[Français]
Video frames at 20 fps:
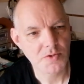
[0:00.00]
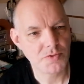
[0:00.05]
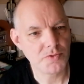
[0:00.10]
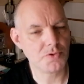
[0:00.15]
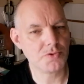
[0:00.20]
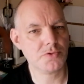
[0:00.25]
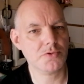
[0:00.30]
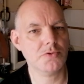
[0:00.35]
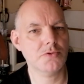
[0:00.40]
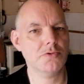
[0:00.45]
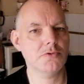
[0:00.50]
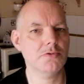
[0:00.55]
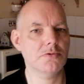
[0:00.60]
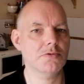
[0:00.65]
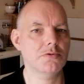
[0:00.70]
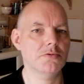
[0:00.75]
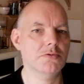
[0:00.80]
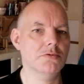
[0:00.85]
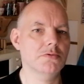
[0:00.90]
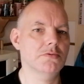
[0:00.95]
Donc,
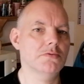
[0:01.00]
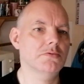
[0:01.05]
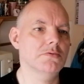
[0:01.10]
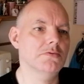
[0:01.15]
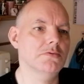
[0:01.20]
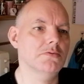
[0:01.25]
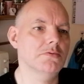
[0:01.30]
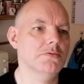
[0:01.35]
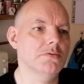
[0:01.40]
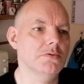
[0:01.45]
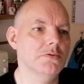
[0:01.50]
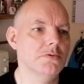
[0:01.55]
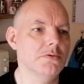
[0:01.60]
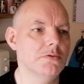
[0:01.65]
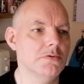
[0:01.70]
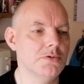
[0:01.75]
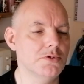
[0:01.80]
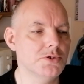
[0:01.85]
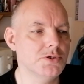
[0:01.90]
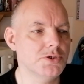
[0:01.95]
euh,
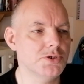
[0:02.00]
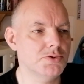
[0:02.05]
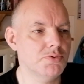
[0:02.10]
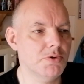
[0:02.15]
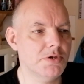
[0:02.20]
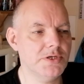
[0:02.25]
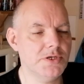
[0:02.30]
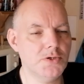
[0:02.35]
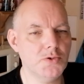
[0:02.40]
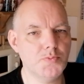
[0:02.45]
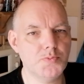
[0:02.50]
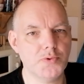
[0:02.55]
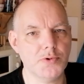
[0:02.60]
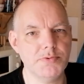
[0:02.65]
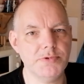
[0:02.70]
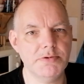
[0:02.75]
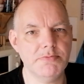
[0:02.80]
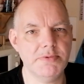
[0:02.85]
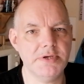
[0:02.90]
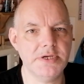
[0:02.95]
joyeux
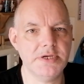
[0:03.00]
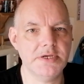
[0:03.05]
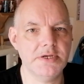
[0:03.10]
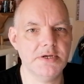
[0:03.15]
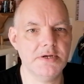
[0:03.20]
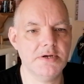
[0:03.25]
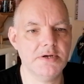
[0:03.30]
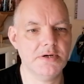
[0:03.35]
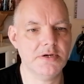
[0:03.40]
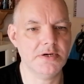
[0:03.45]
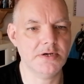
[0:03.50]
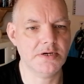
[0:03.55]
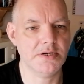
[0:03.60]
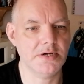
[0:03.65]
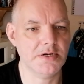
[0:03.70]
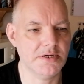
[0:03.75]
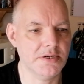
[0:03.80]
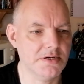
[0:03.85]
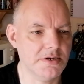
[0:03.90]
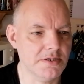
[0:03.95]
1er mai
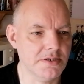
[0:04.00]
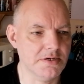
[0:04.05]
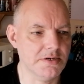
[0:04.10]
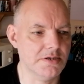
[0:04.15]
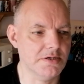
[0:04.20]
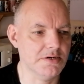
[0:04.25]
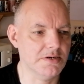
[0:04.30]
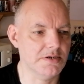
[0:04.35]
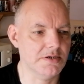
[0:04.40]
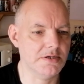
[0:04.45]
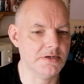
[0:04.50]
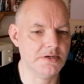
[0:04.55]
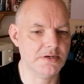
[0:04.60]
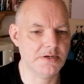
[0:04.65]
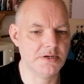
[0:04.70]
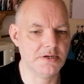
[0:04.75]
à,